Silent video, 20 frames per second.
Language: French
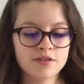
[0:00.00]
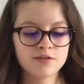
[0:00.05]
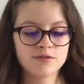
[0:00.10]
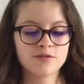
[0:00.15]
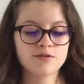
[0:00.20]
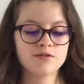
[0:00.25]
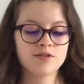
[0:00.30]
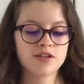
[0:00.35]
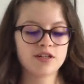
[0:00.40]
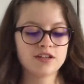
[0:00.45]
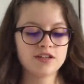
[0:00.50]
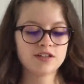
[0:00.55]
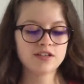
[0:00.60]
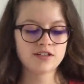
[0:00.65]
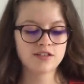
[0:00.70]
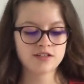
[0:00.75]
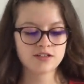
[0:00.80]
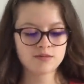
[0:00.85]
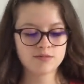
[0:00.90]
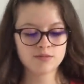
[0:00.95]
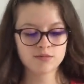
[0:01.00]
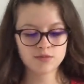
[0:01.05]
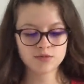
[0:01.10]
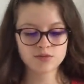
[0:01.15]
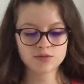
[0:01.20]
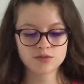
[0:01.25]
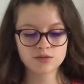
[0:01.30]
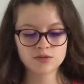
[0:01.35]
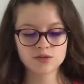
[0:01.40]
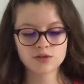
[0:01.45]
Donc voilà, j'aime
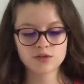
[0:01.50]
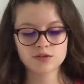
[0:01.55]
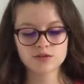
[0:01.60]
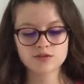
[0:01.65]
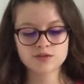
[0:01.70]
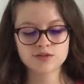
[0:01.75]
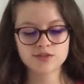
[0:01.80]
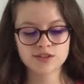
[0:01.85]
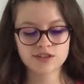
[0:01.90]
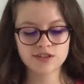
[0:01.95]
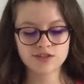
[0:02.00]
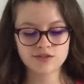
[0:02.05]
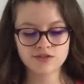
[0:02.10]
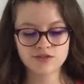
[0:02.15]
beaucoup le rendu qu'il